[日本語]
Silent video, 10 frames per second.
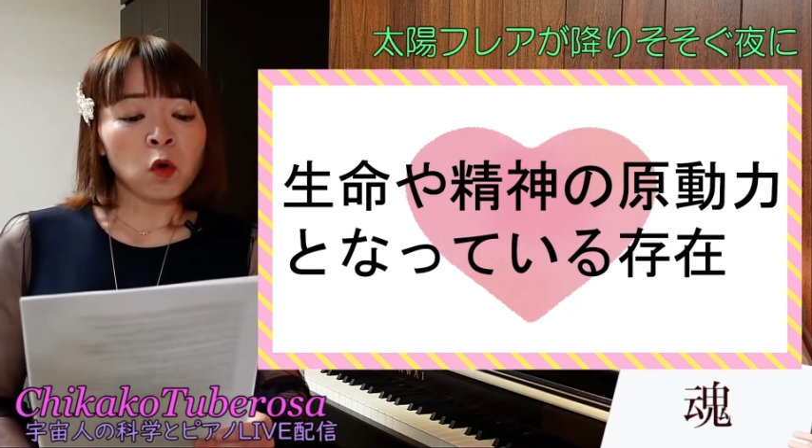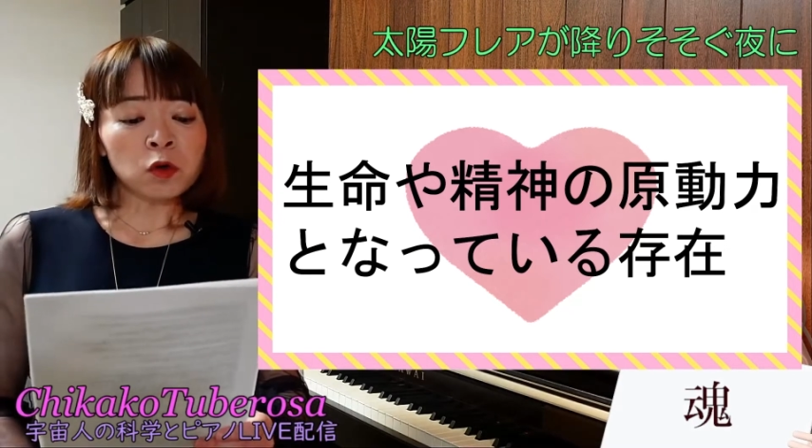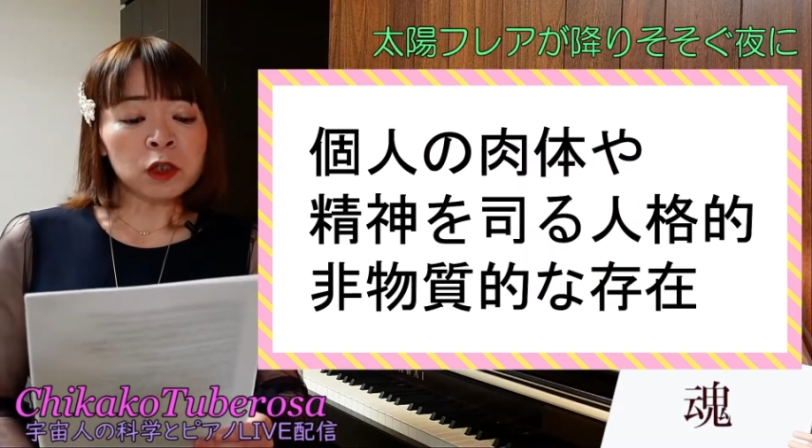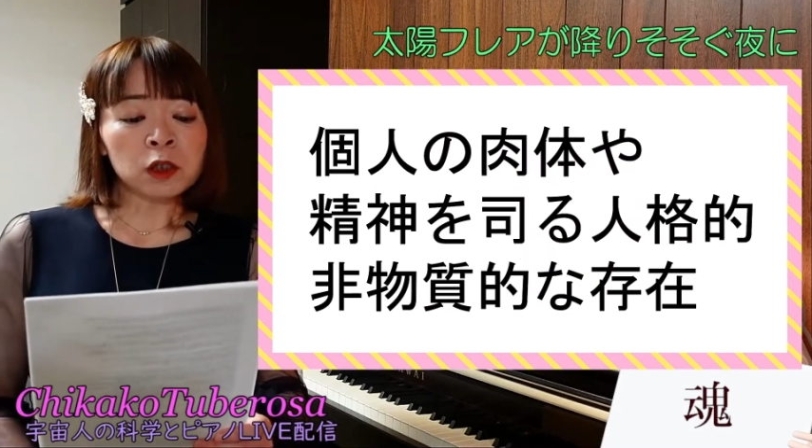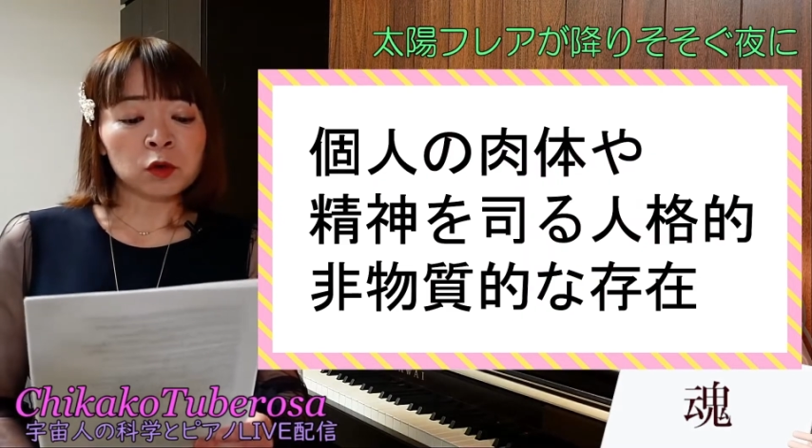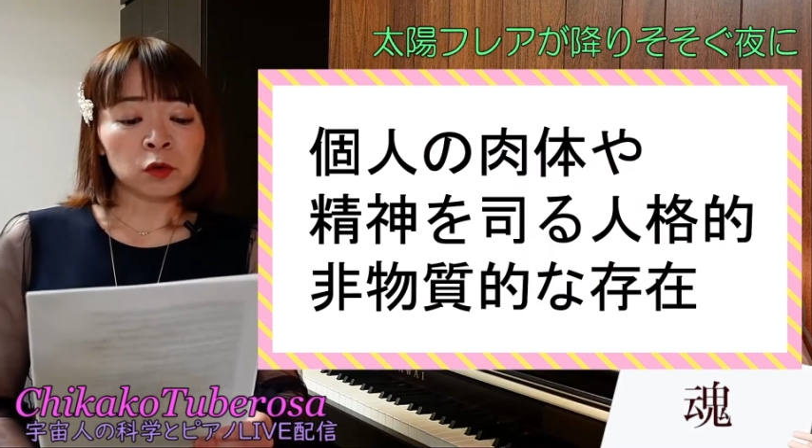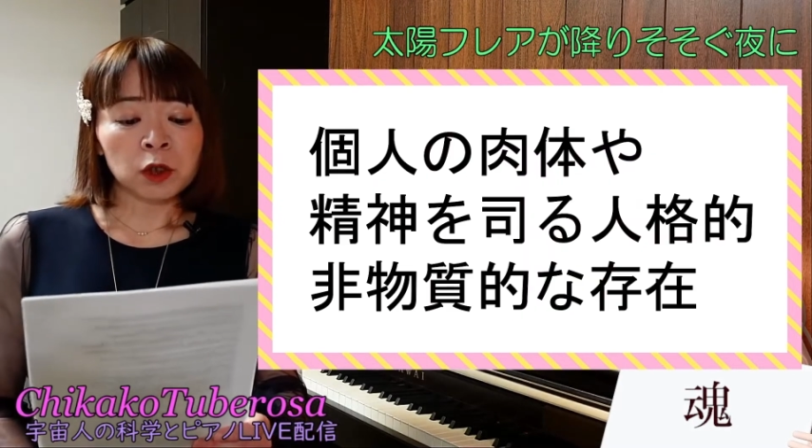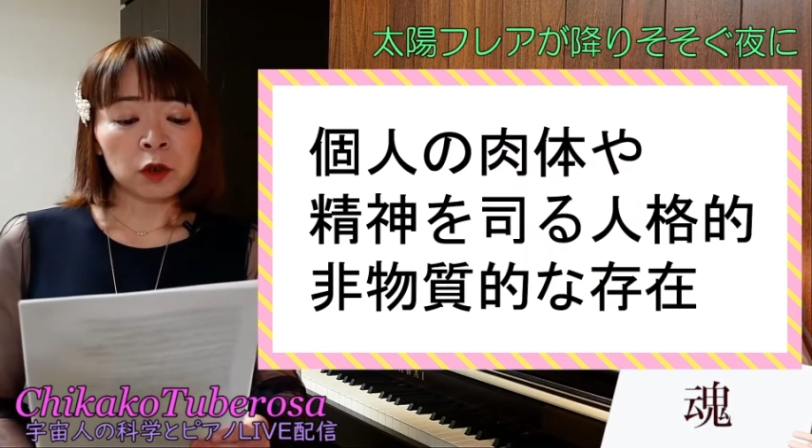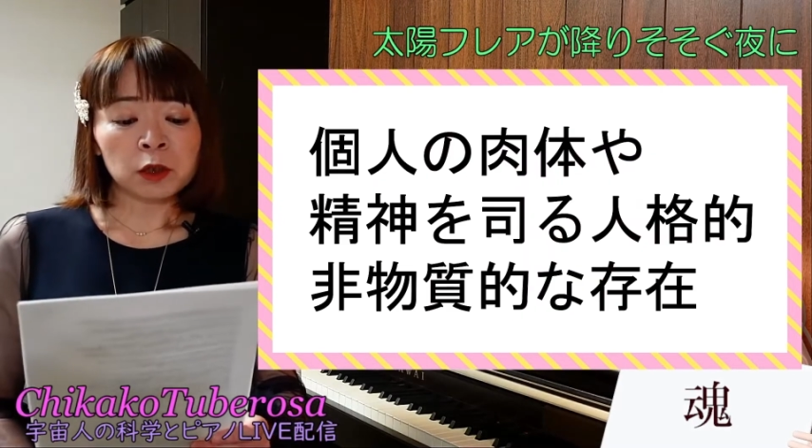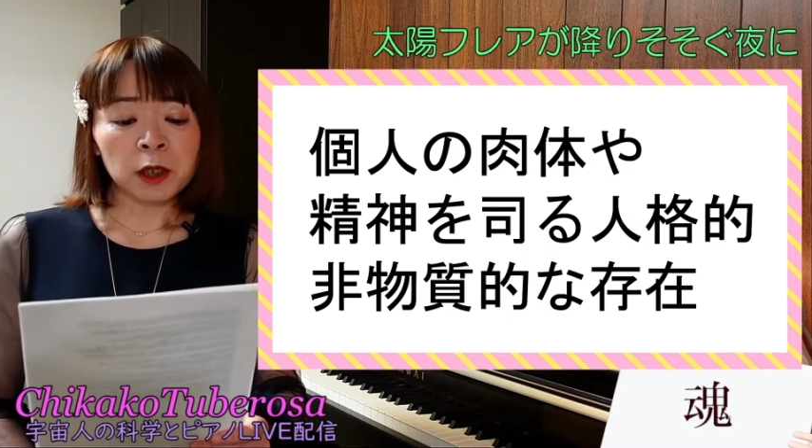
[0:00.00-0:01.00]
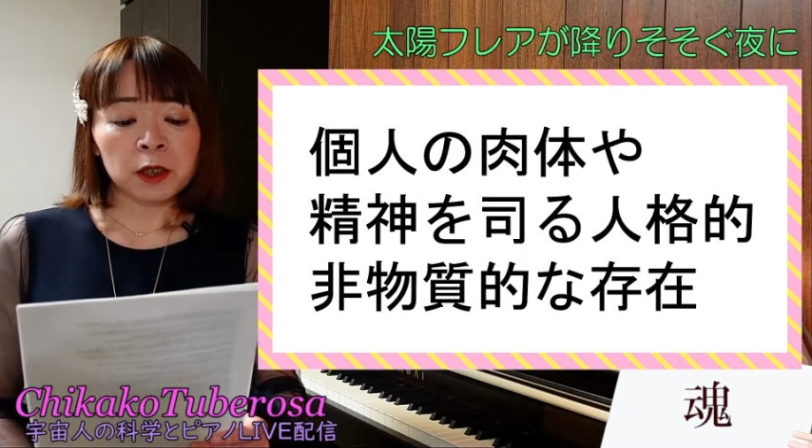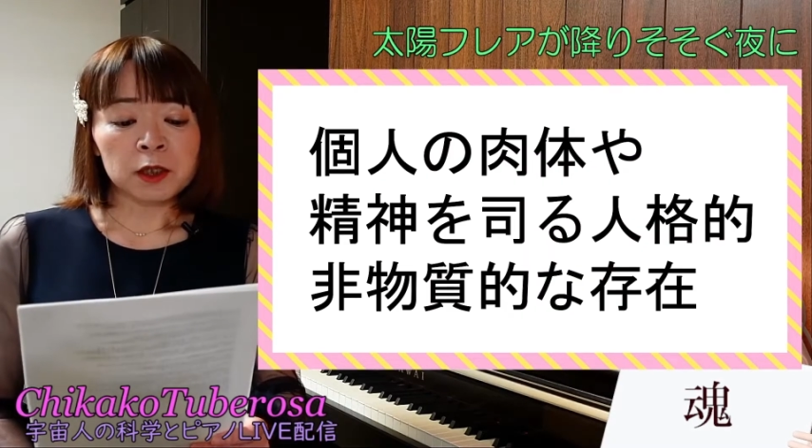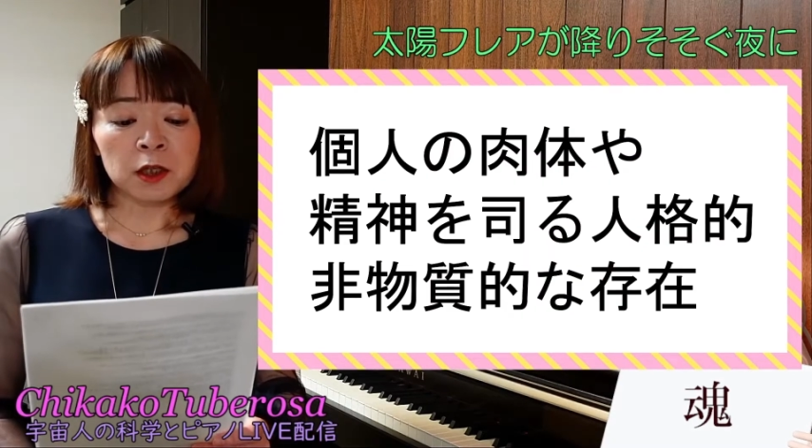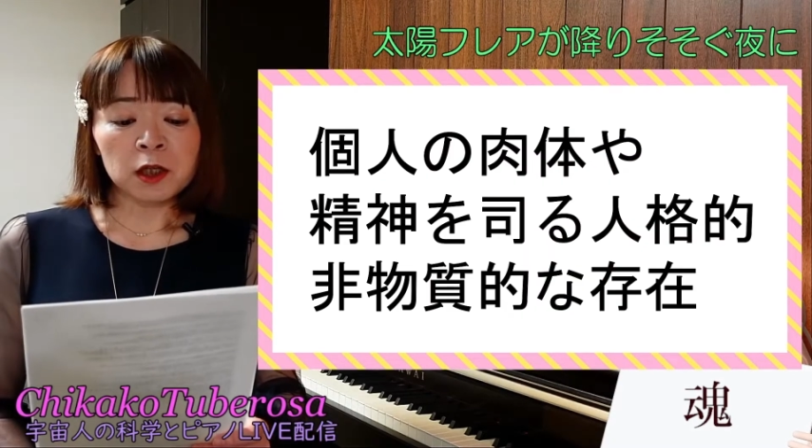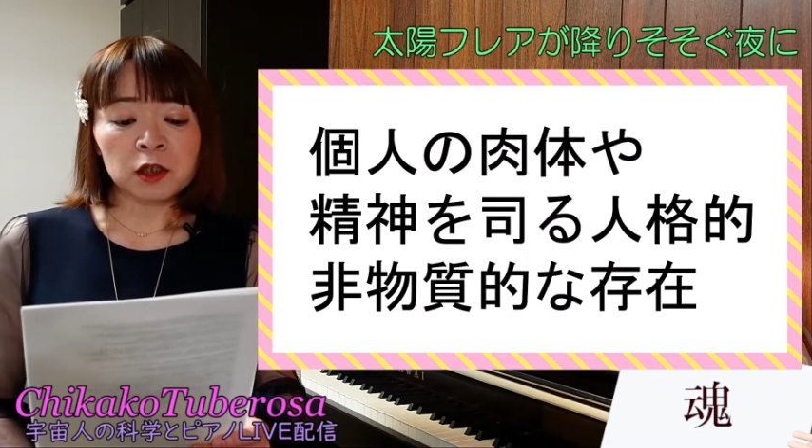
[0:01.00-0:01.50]
個人の肉
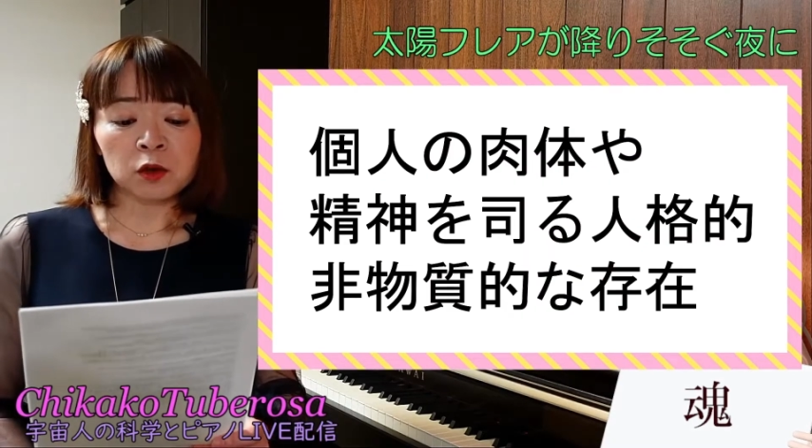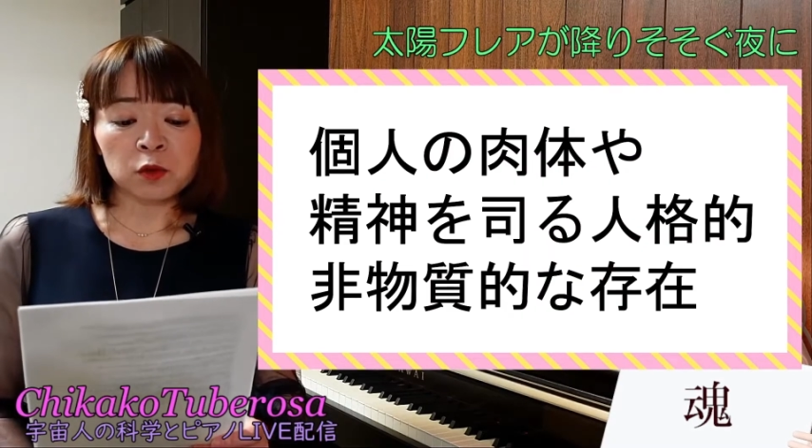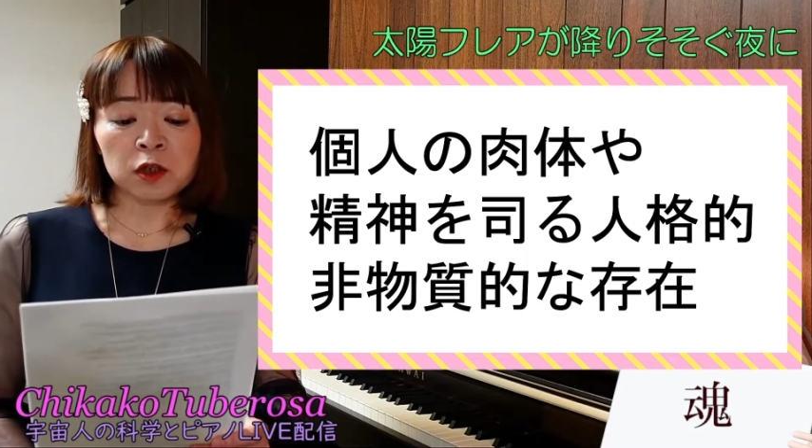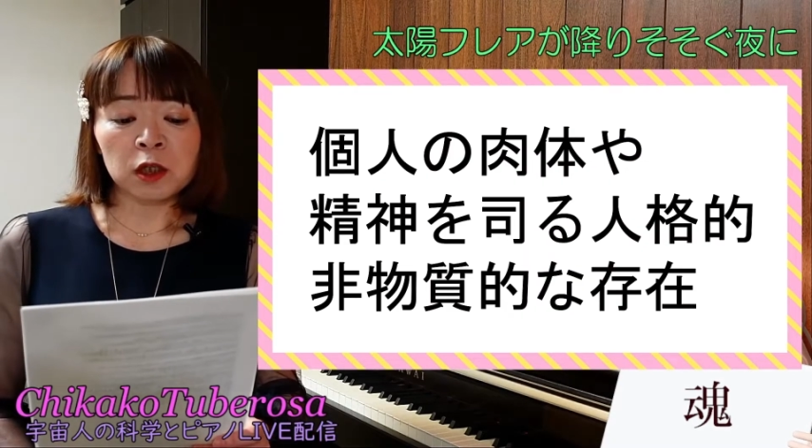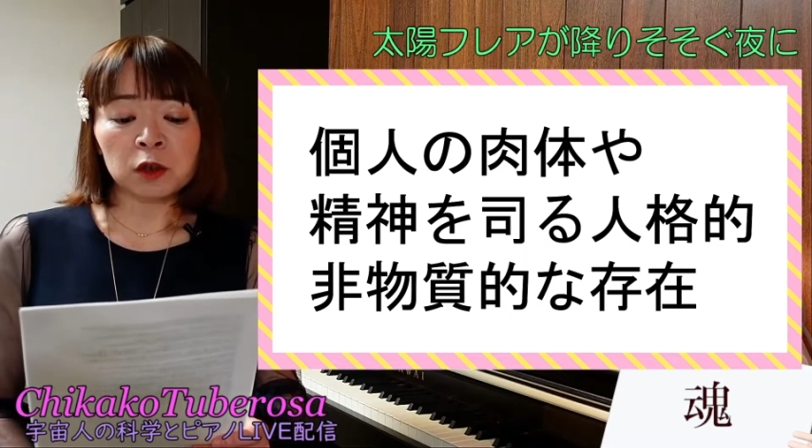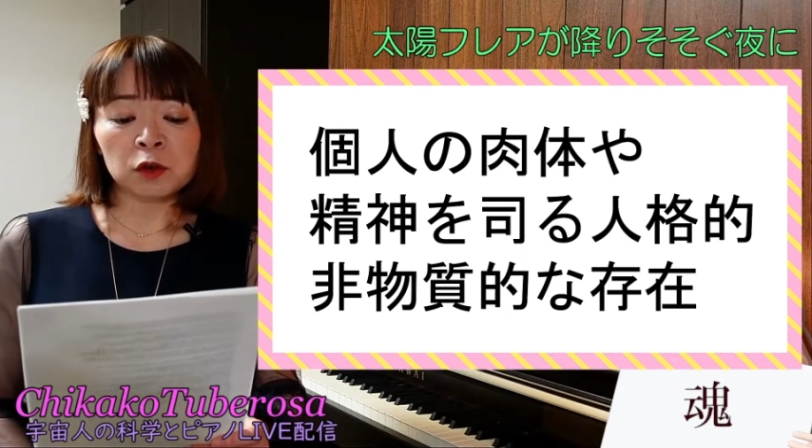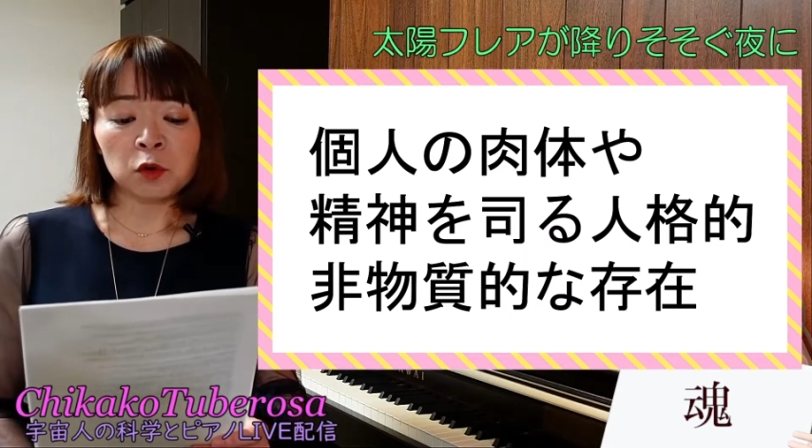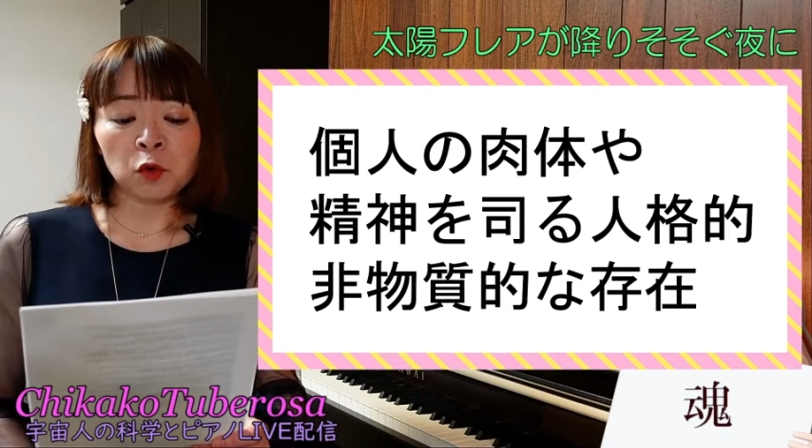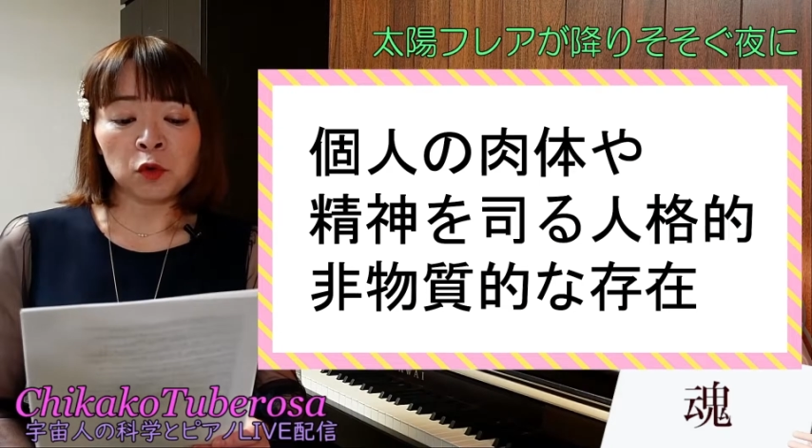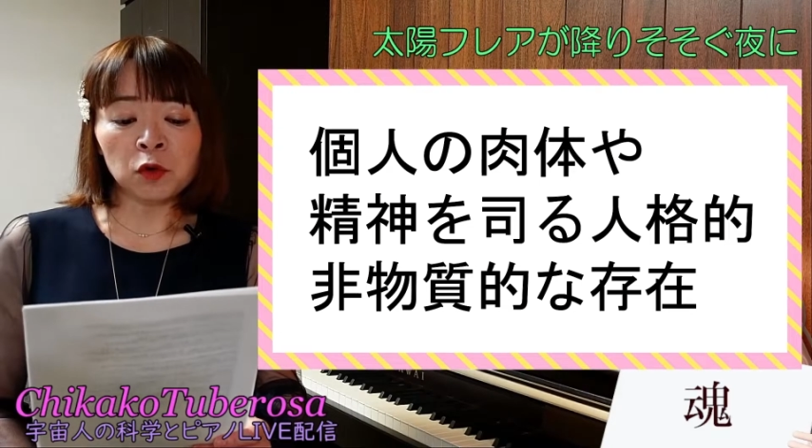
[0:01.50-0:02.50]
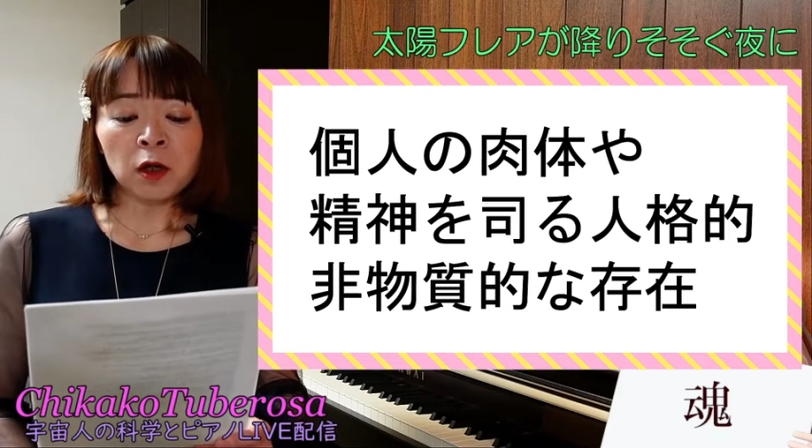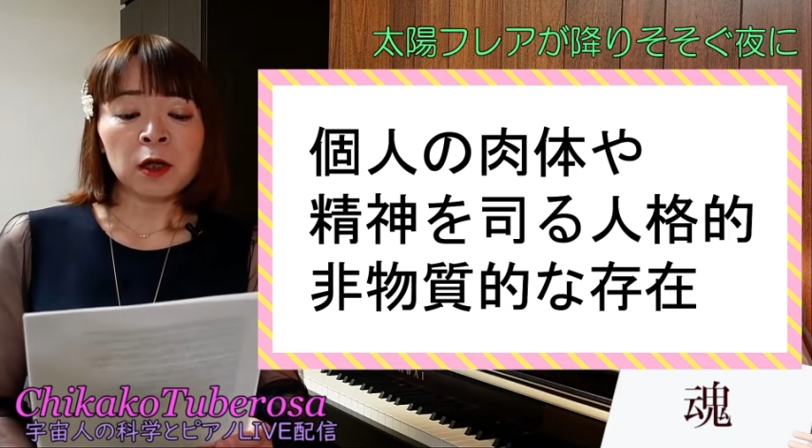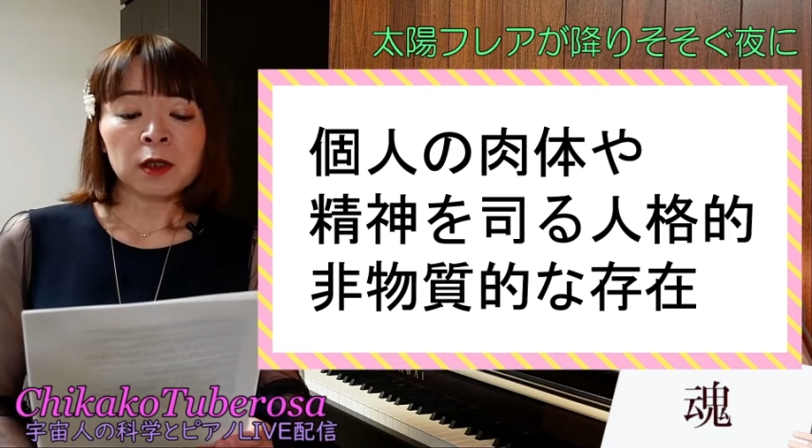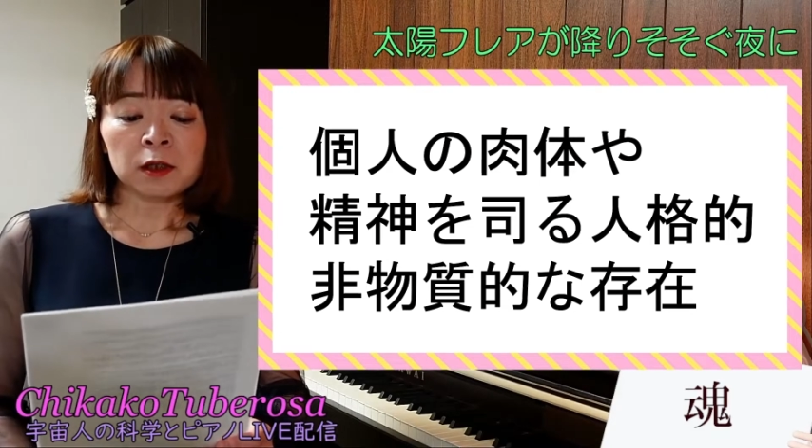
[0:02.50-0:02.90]
体や精神を司る